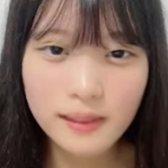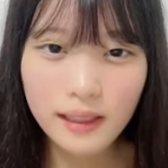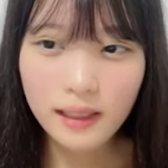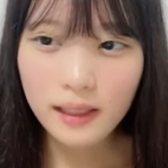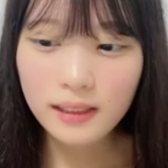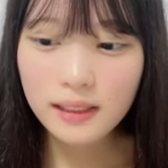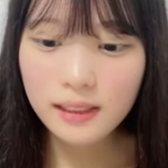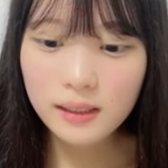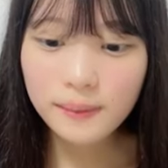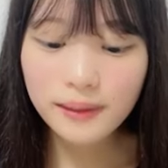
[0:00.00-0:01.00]
なんか
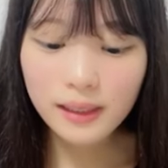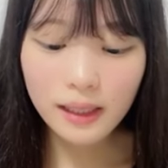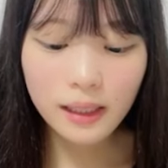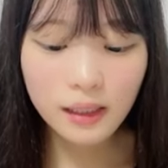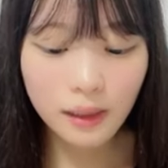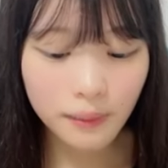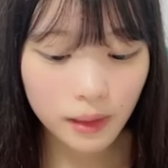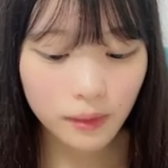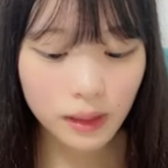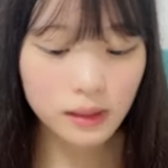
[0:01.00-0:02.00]
一番最近食べ
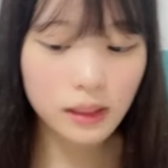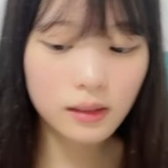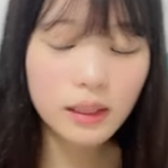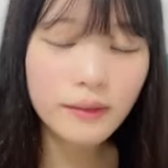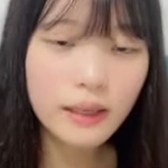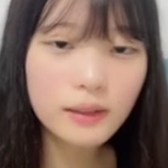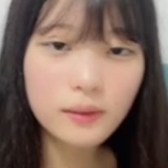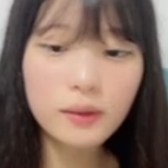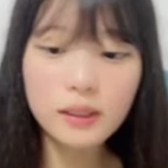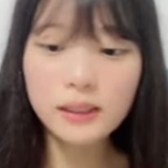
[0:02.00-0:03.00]
た骨付き鳥はあ
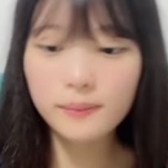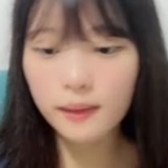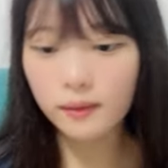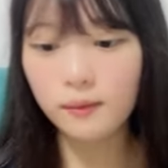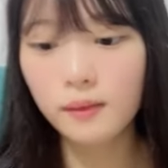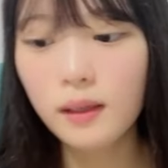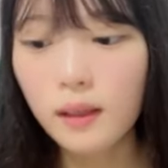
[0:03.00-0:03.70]
の徳島の